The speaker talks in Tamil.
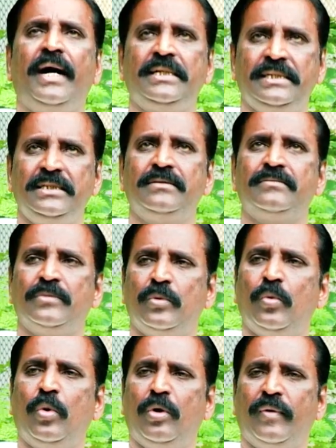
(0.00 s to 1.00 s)
அது
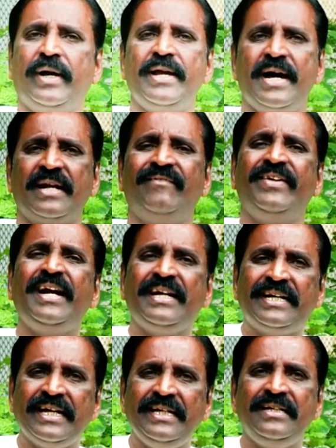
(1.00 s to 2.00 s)
ஒரு வகையான
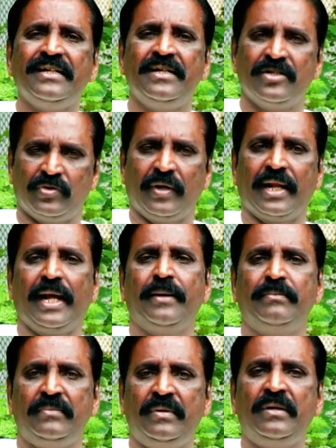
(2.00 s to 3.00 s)
வேட்கை என்று
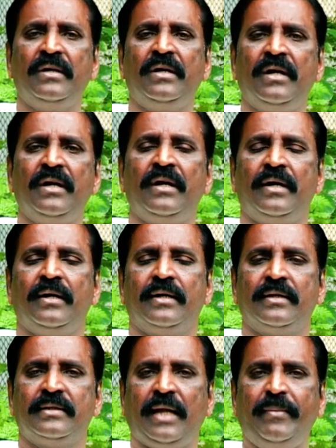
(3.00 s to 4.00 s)
சொல்லலாம்
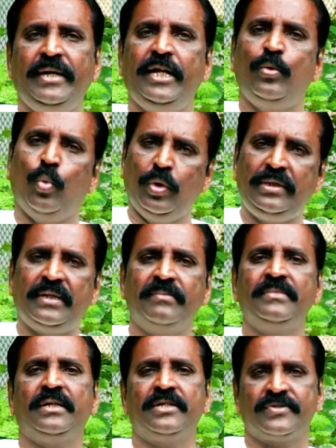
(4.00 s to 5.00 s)
தமிழின்
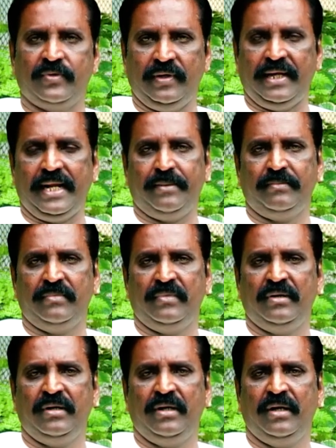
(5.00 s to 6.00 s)
ஊட்டம் என்று சொல்லலாம்
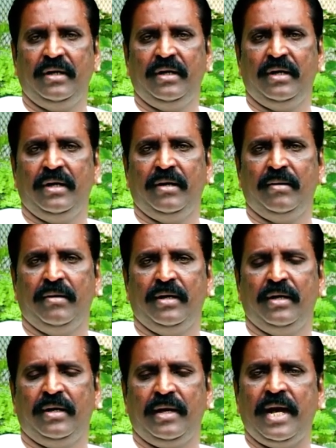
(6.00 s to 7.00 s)

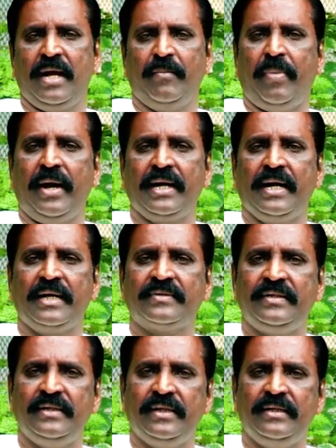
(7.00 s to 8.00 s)
நான்
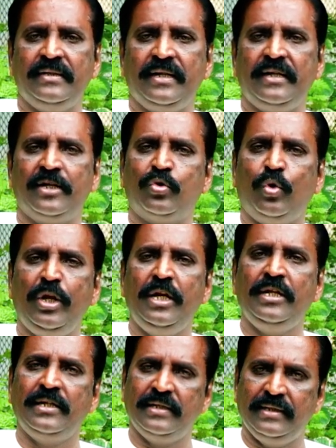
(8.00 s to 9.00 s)
பாடலாசிரியன் என்ற
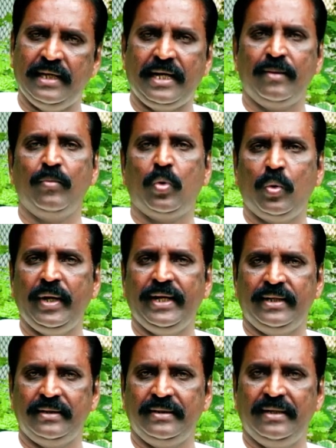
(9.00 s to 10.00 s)
தொழிலில் இருந்தாலும் கூட
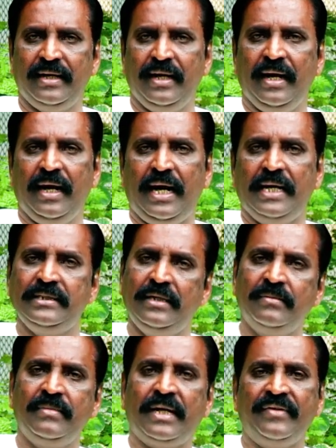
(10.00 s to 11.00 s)

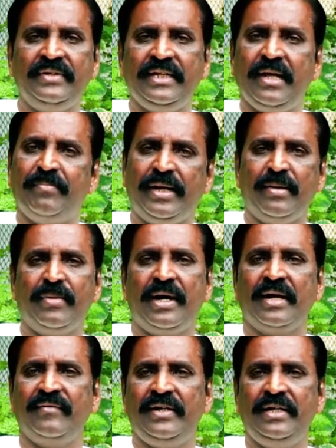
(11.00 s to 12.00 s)
அதிலும் கவிதையை
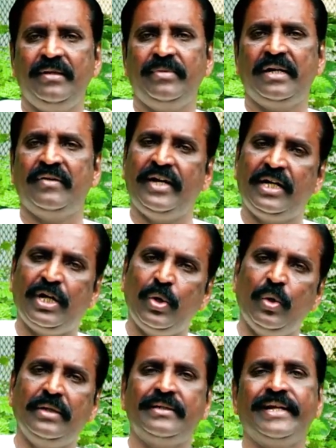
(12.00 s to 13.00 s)
பரிமாற வேண்டும் என்ற
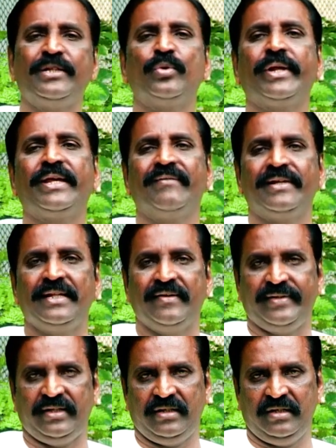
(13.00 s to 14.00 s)
வேட்கையோடு திரைத்துறைக்கு
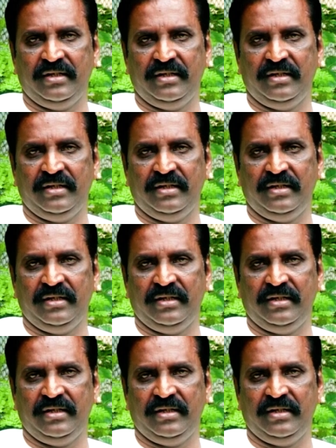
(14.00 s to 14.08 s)
வந்தவர்